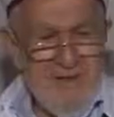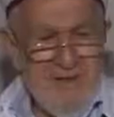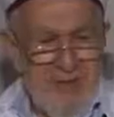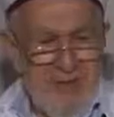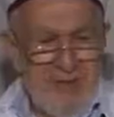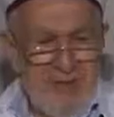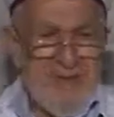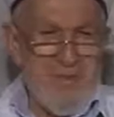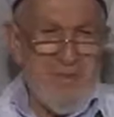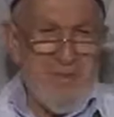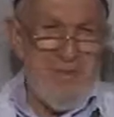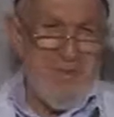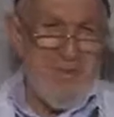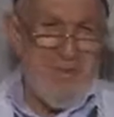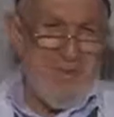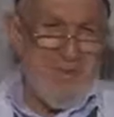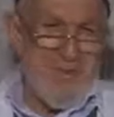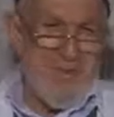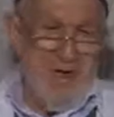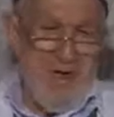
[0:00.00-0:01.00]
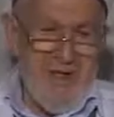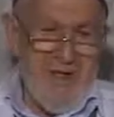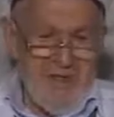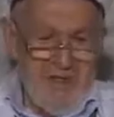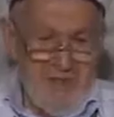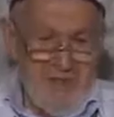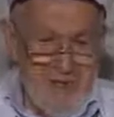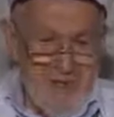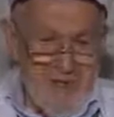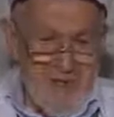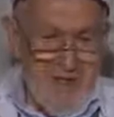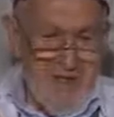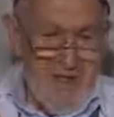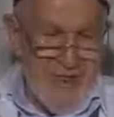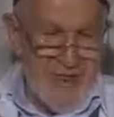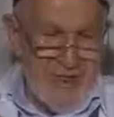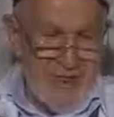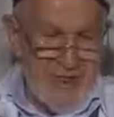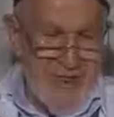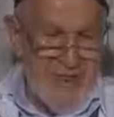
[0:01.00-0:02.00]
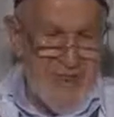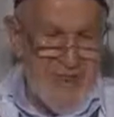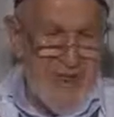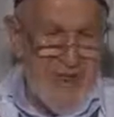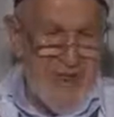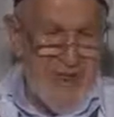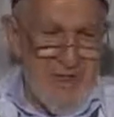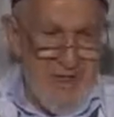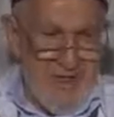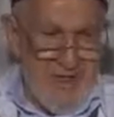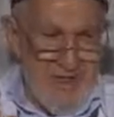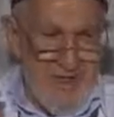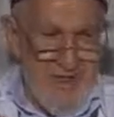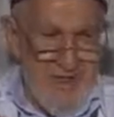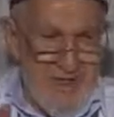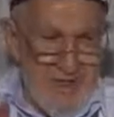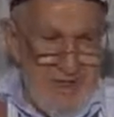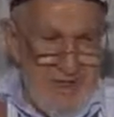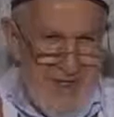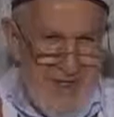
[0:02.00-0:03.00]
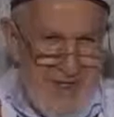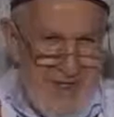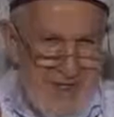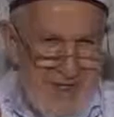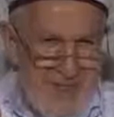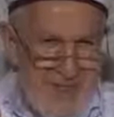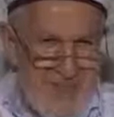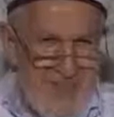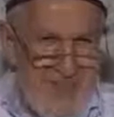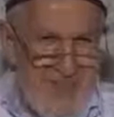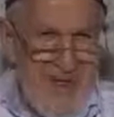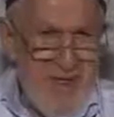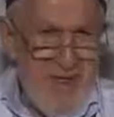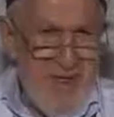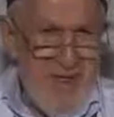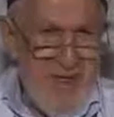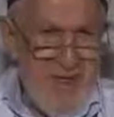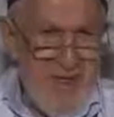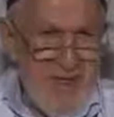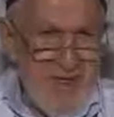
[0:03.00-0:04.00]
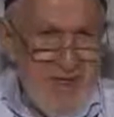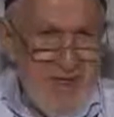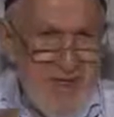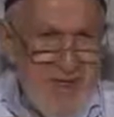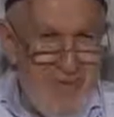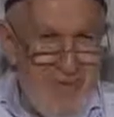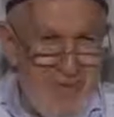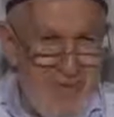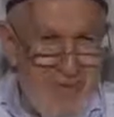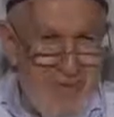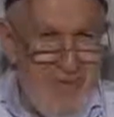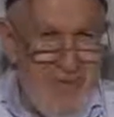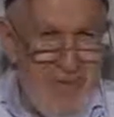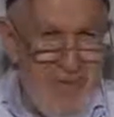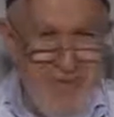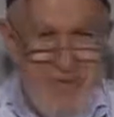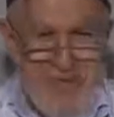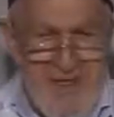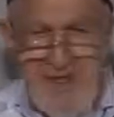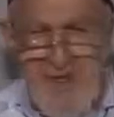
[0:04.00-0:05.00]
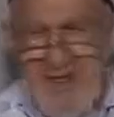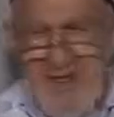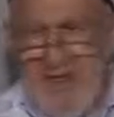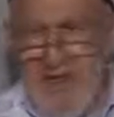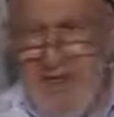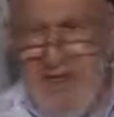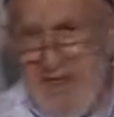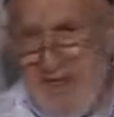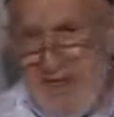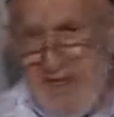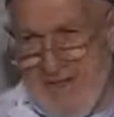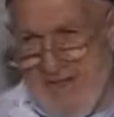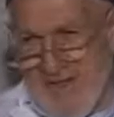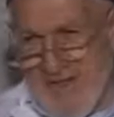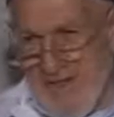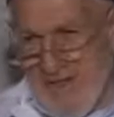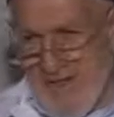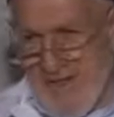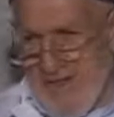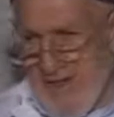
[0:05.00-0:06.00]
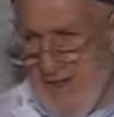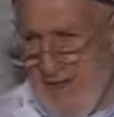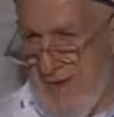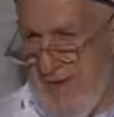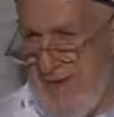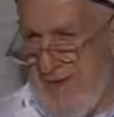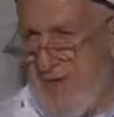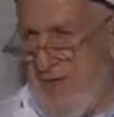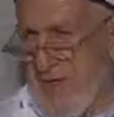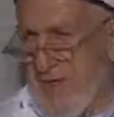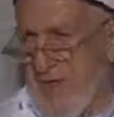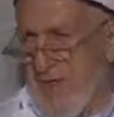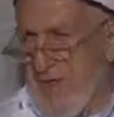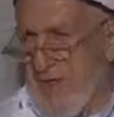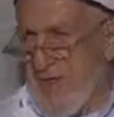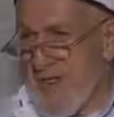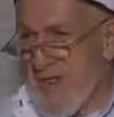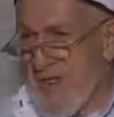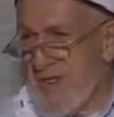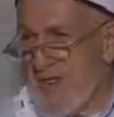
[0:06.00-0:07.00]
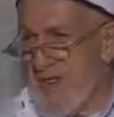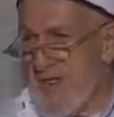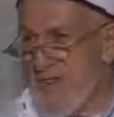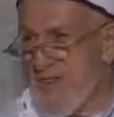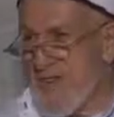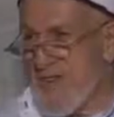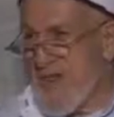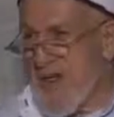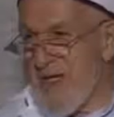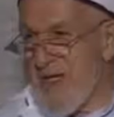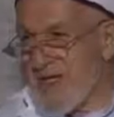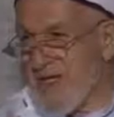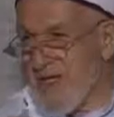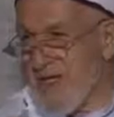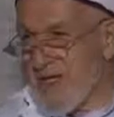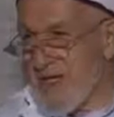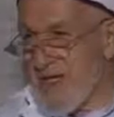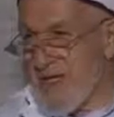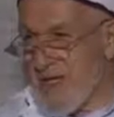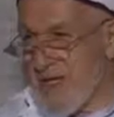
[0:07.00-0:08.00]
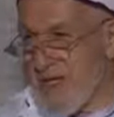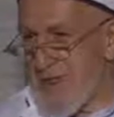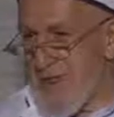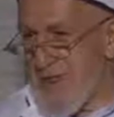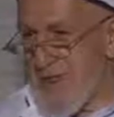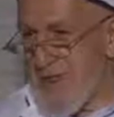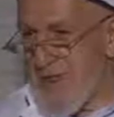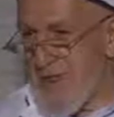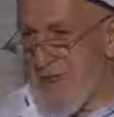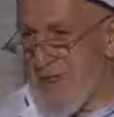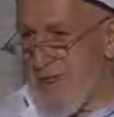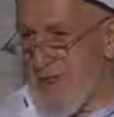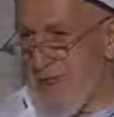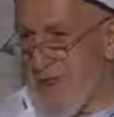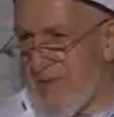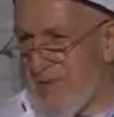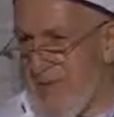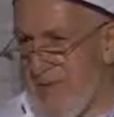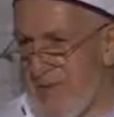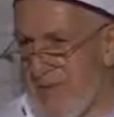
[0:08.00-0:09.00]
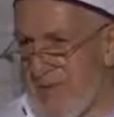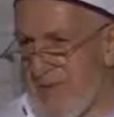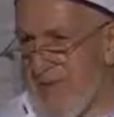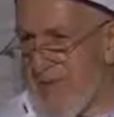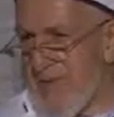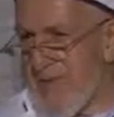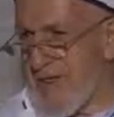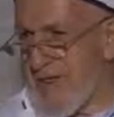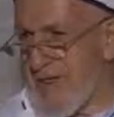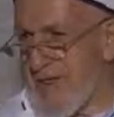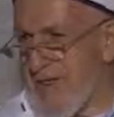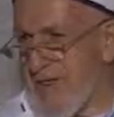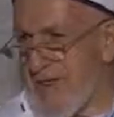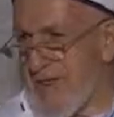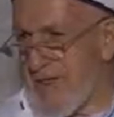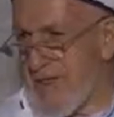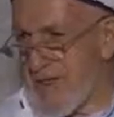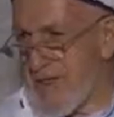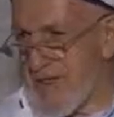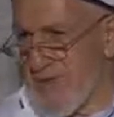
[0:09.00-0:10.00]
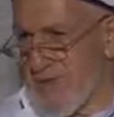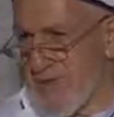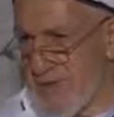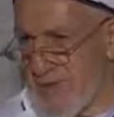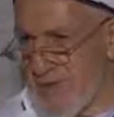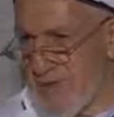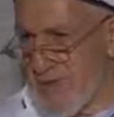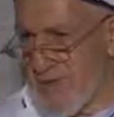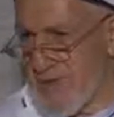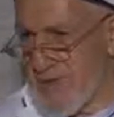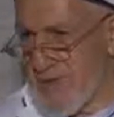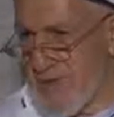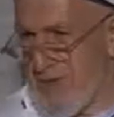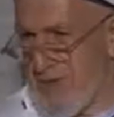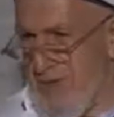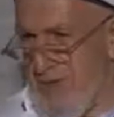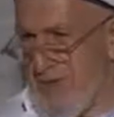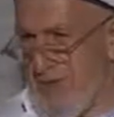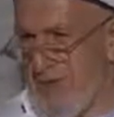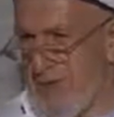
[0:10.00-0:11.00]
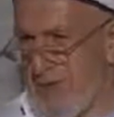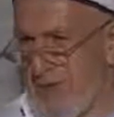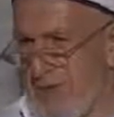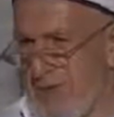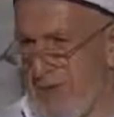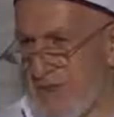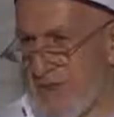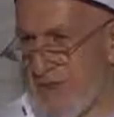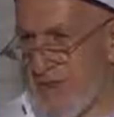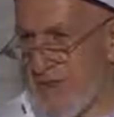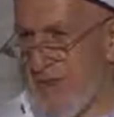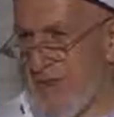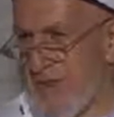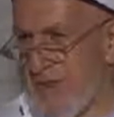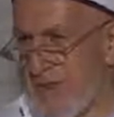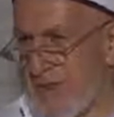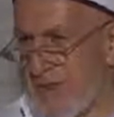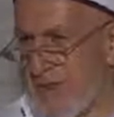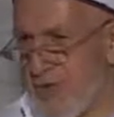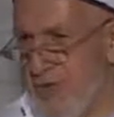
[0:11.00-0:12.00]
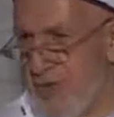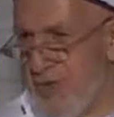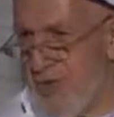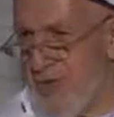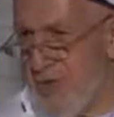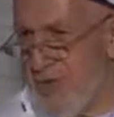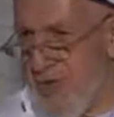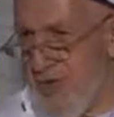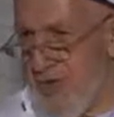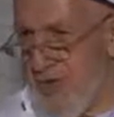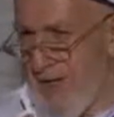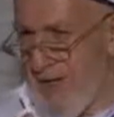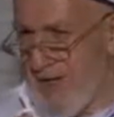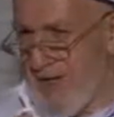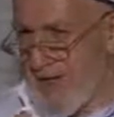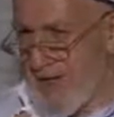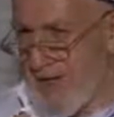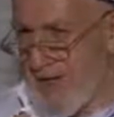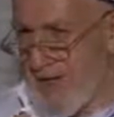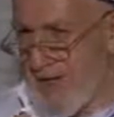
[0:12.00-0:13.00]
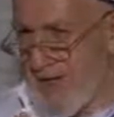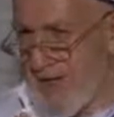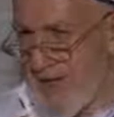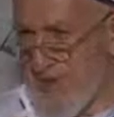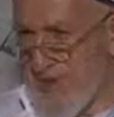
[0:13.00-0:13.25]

Benim Allah tüm geçmişlerimizi Allah rahmet eylesin. Annem rahmetli anlatırdı bana. 25 yaşında adamlar onun çocukluğunda çellik çomak oynarlarmış.